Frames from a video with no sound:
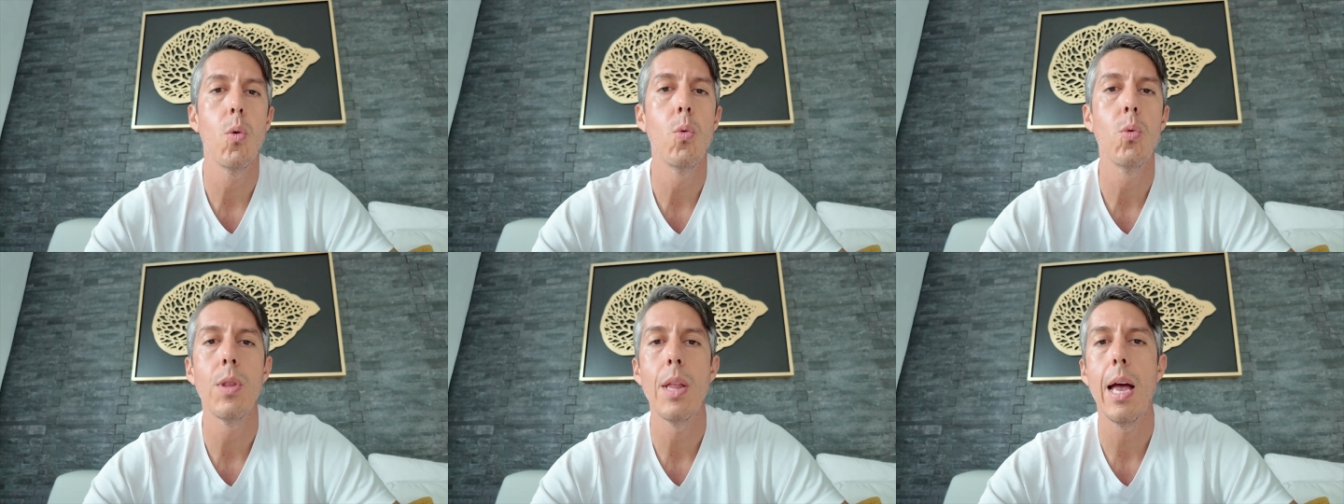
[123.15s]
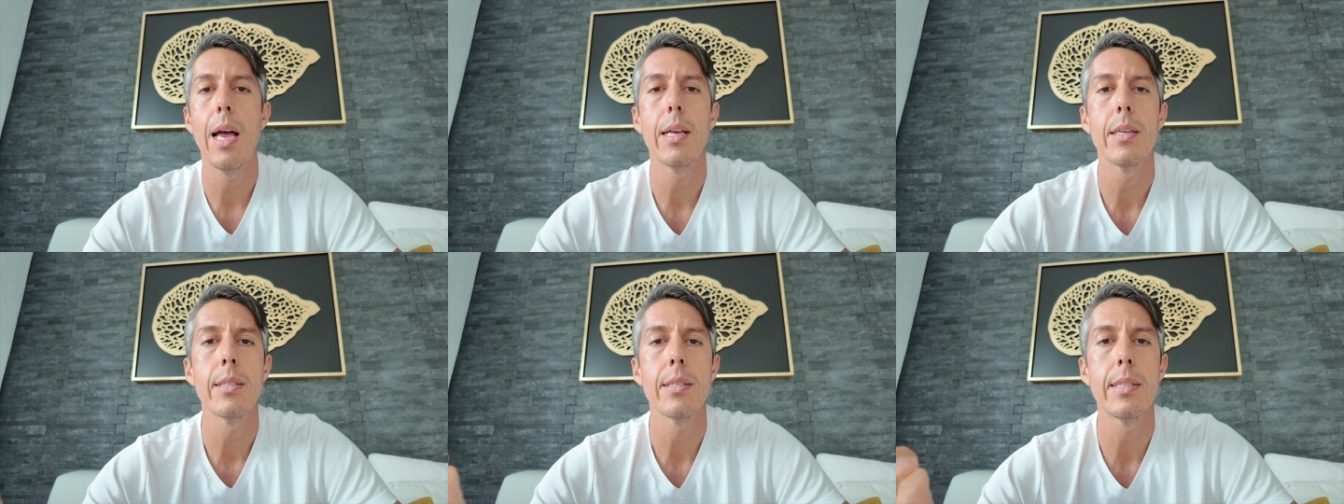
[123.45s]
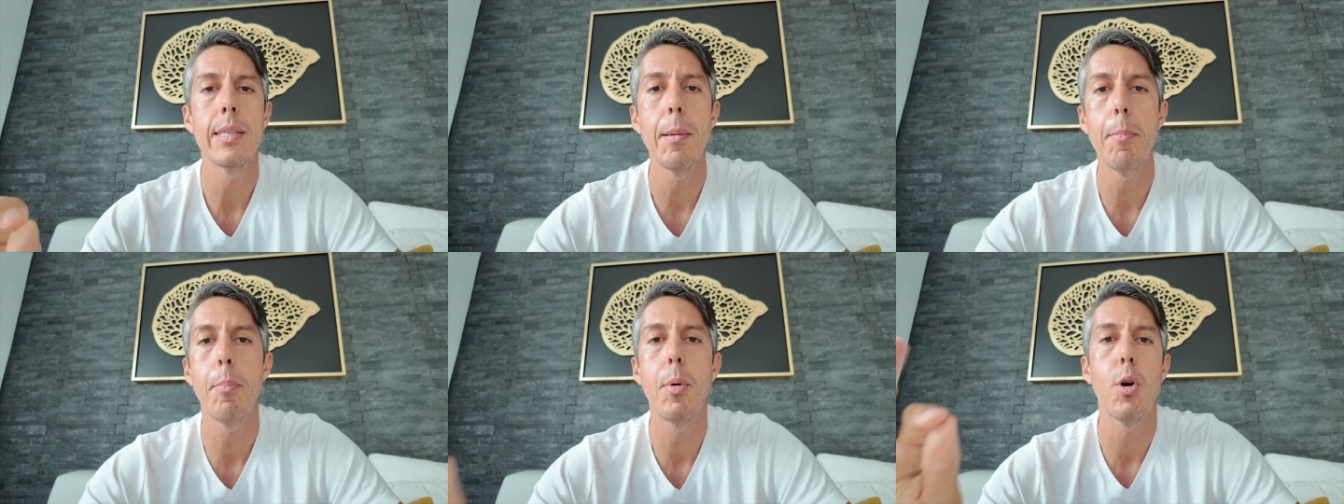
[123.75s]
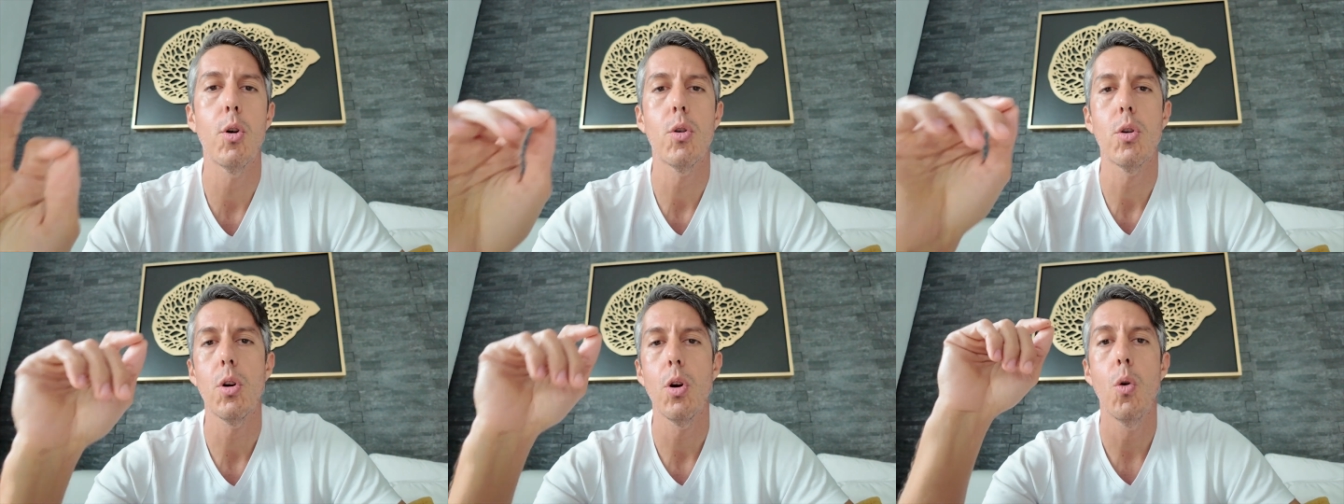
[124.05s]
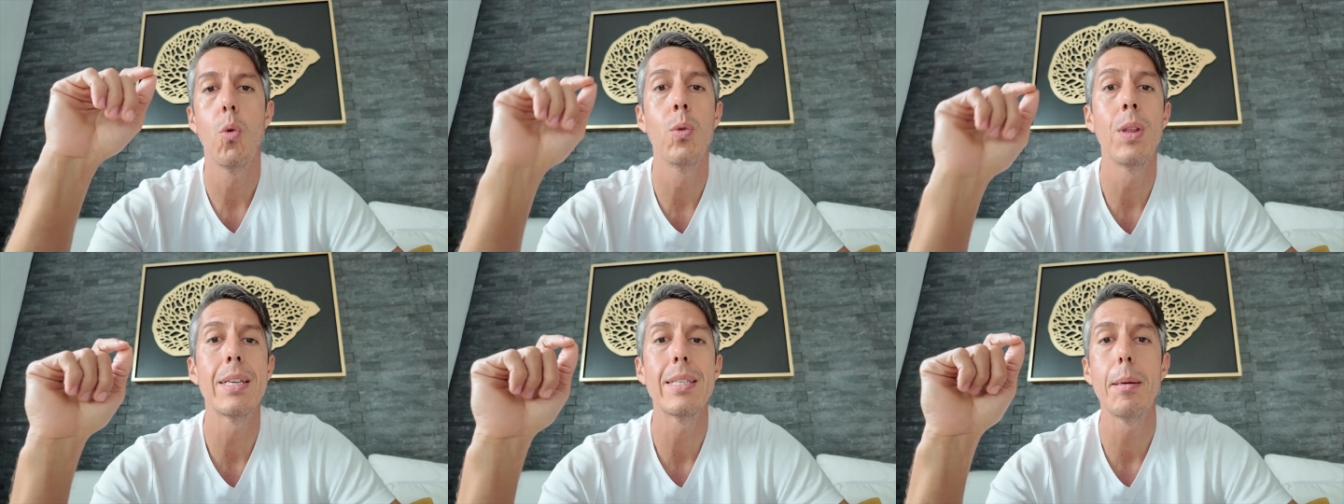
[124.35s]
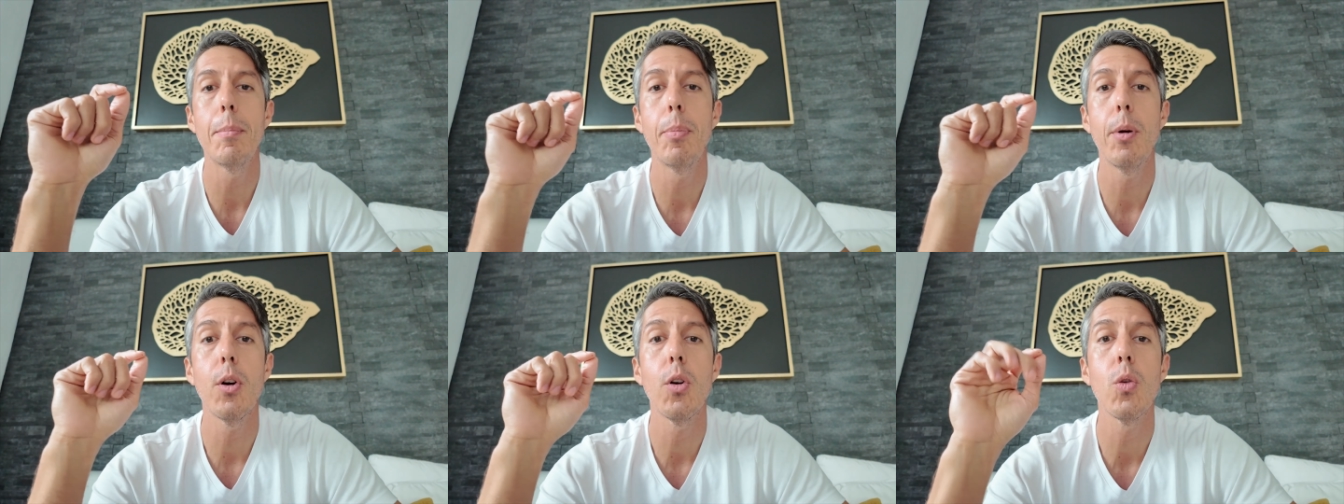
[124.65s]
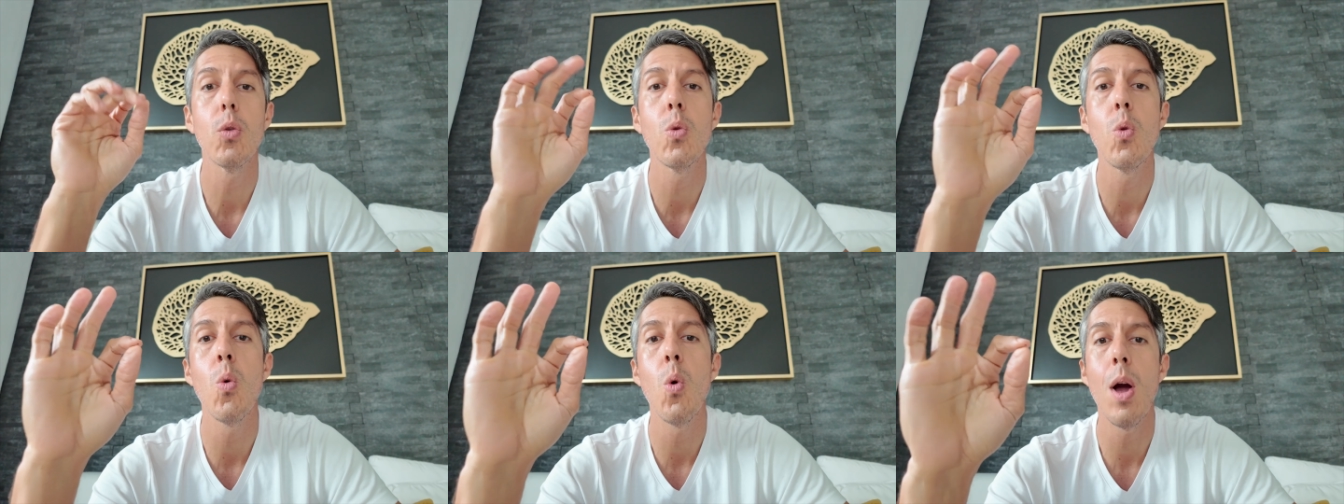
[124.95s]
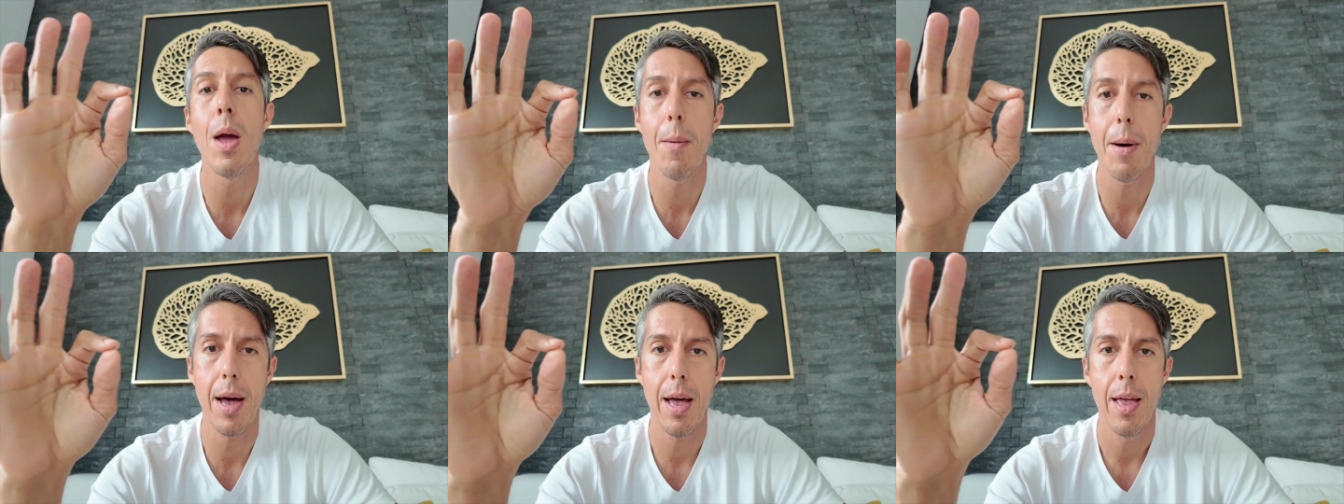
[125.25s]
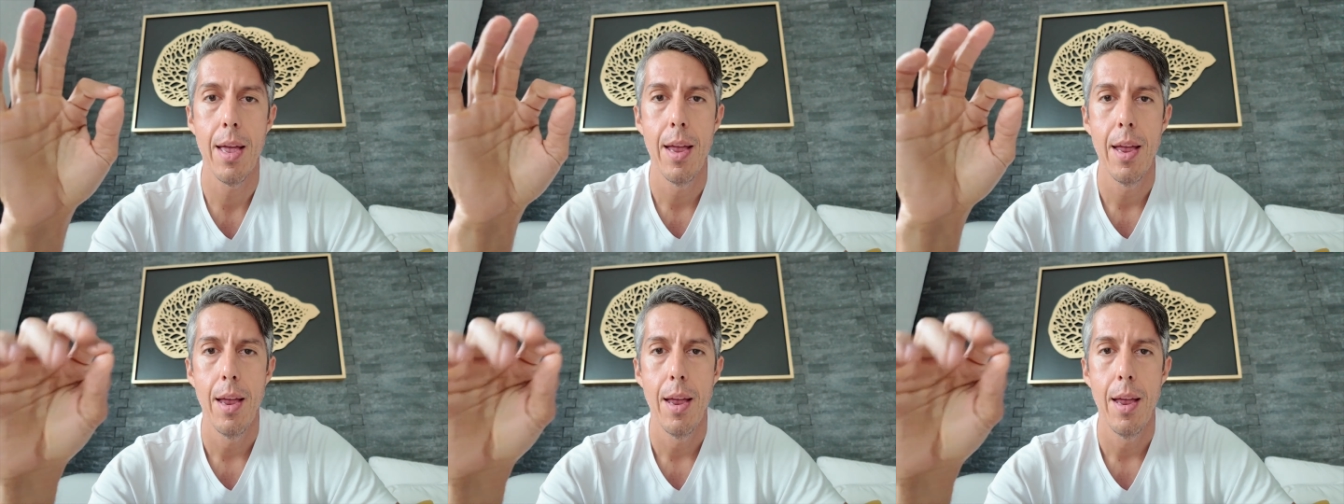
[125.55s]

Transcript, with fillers: una Ziploc, una Ziploc nueva.